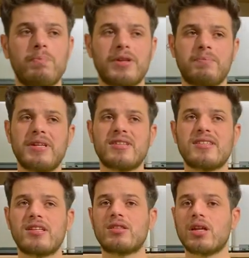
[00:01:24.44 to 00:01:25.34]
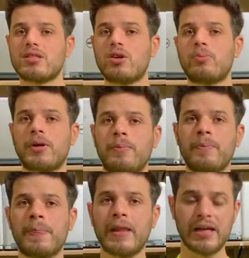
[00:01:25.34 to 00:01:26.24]
कोई पैंसठ सत्तर हजार रुपए
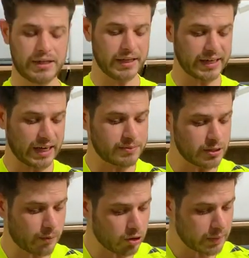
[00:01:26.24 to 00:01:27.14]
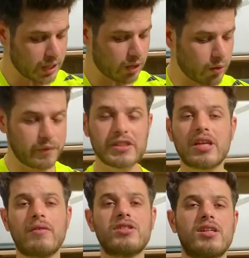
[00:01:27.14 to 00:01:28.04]
जी ठीक है टैक्सी पोर्ट भी लगा हुआ है विच
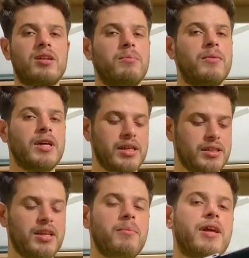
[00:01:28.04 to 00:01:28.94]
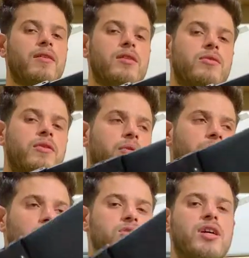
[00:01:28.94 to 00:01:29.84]
जनवन छाजन जी ये मेरे वर्ष
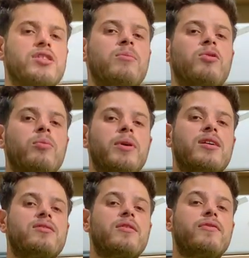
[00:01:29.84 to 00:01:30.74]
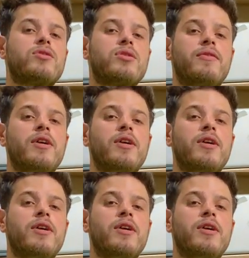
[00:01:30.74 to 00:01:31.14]
अगर हमसे कस्टमर को मिलेगा सिर्फ